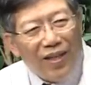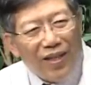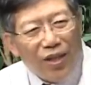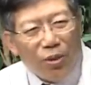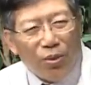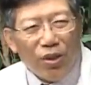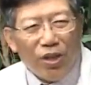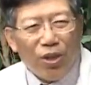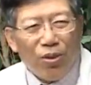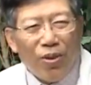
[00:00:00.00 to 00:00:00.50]

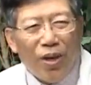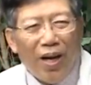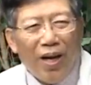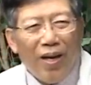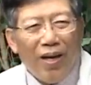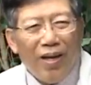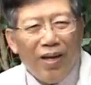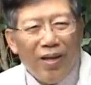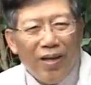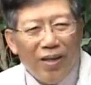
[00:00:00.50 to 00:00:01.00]
用什么？
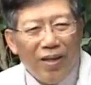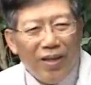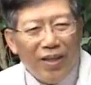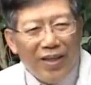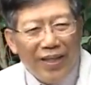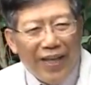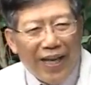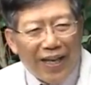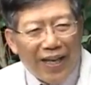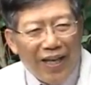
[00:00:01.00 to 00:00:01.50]

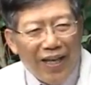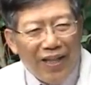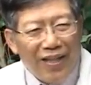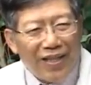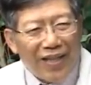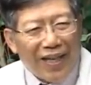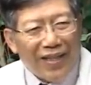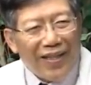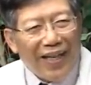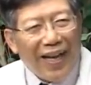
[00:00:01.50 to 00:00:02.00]
你也去
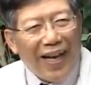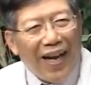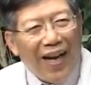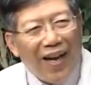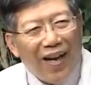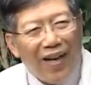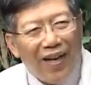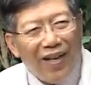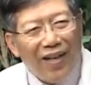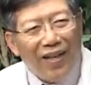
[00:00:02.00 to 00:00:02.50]
餐厅，
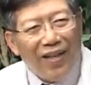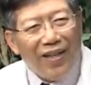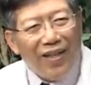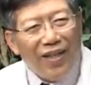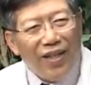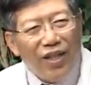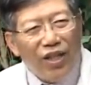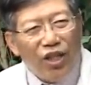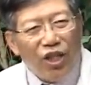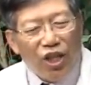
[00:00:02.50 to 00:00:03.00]

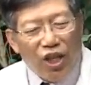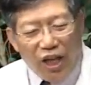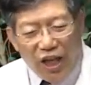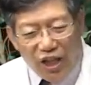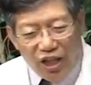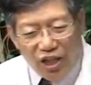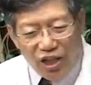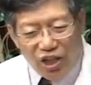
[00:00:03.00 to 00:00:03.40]
迄